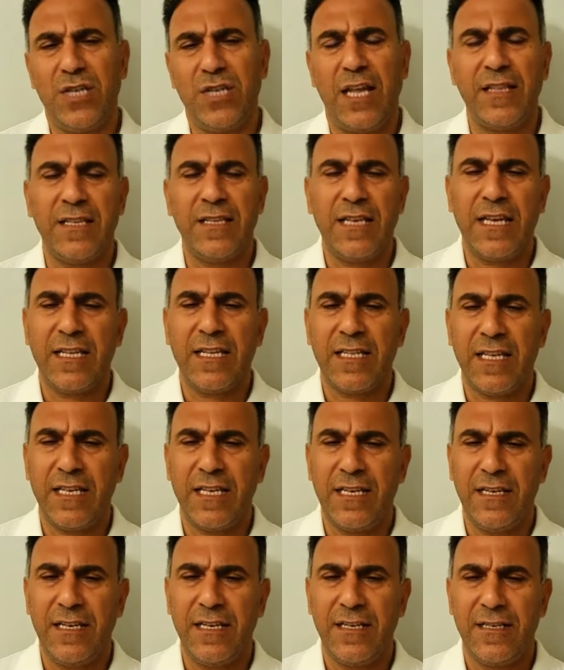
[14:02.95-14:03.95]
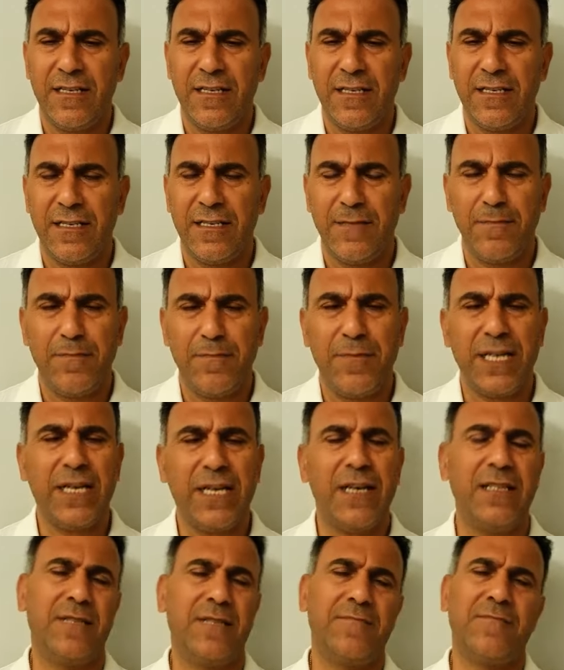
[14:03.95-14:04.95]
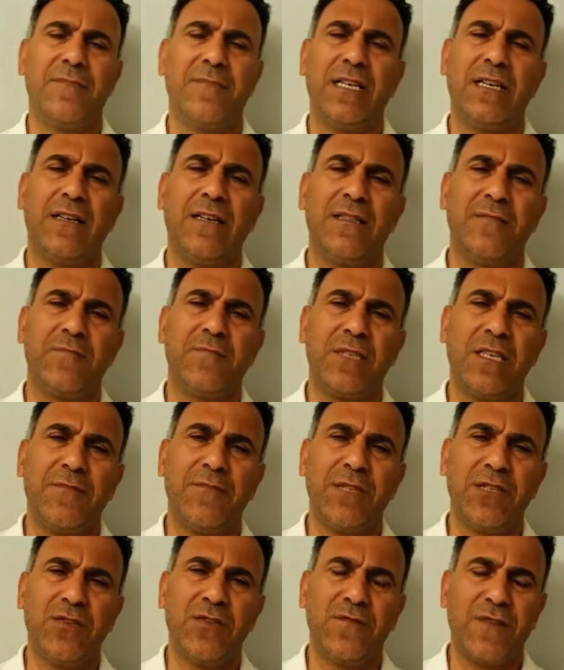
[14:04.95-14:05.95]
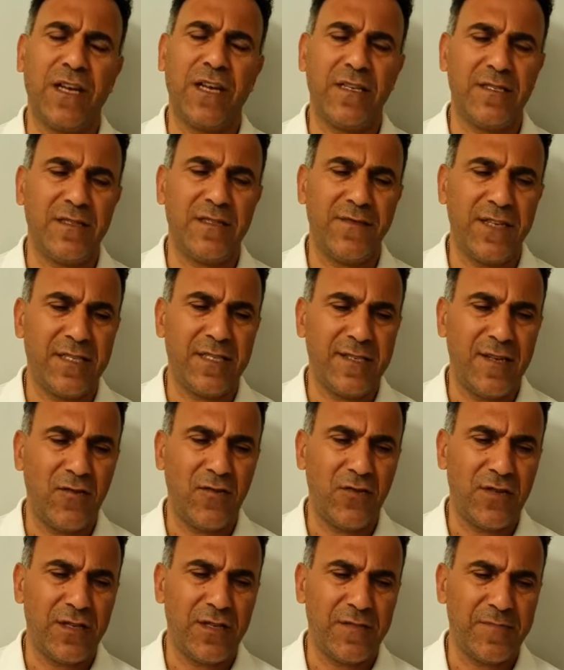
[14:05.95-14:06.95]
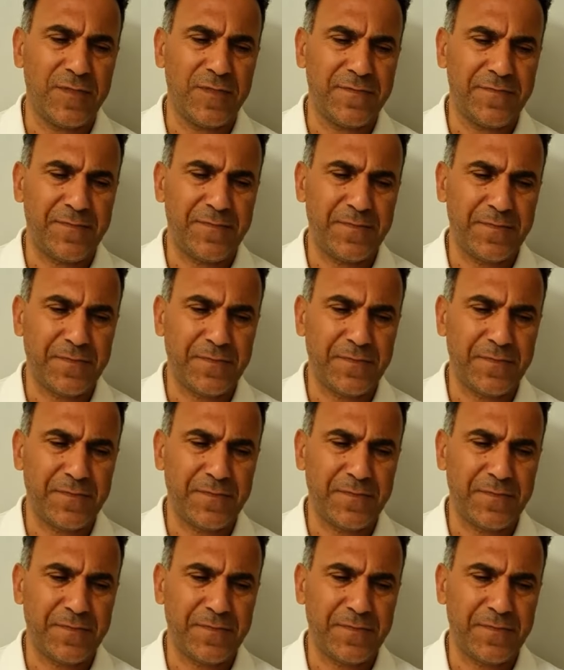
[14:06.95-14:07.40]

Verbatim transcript: Canlı yayında bakalım bakalım kimin şifasını vesile olalım.